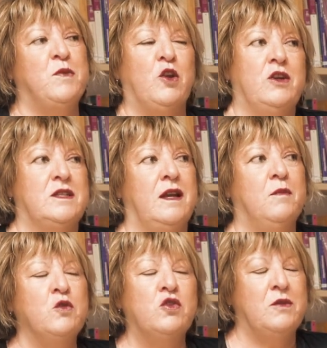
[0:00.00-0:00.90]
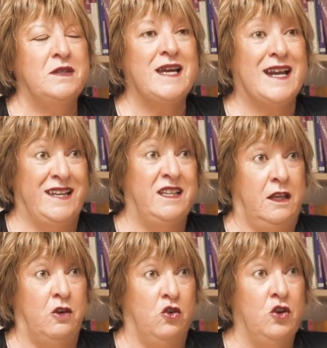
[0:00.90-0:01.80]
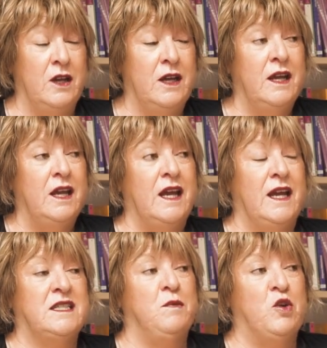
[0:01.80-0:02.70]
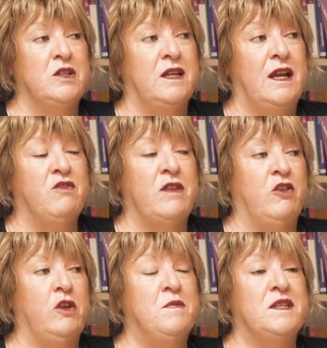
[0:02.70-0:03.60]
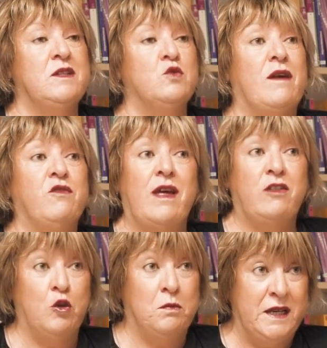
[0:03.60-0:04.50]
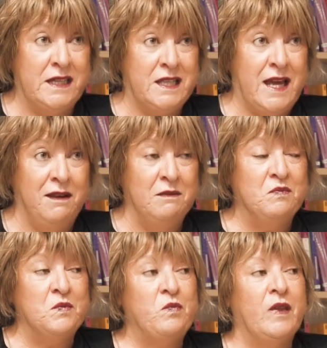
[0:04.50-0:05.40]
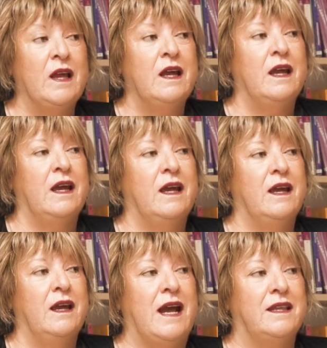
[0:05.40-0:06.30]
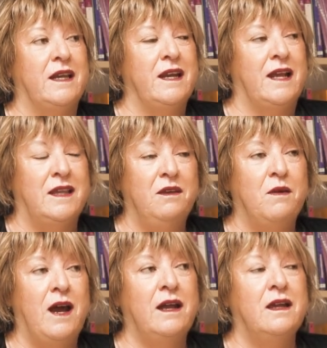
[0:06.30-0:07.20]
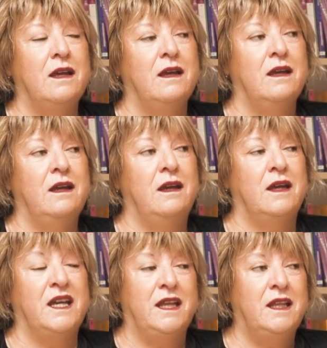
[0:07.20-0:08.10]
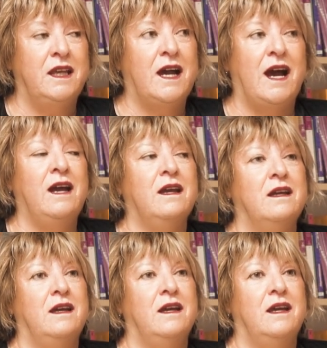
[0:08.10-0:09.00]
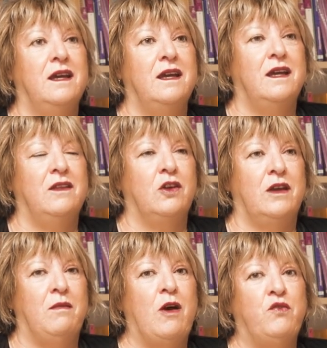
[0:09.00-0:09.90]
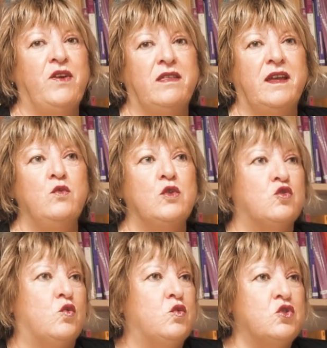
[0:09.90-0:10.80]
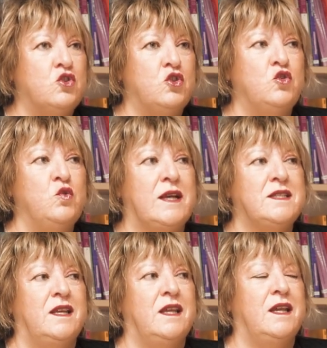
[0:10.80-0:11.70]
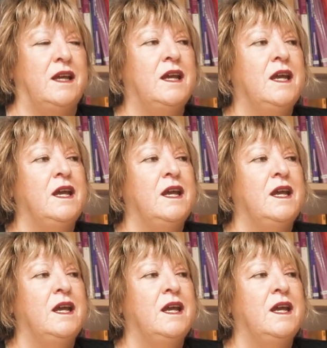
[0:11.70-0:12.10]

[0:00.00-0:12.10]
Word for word: pero desde el punto de vista crítico. Eh, así pues, eh, la Fundación IPES es una fundación mixta, alternativa y crítica que va a ofrecer unos cursos y una serie de,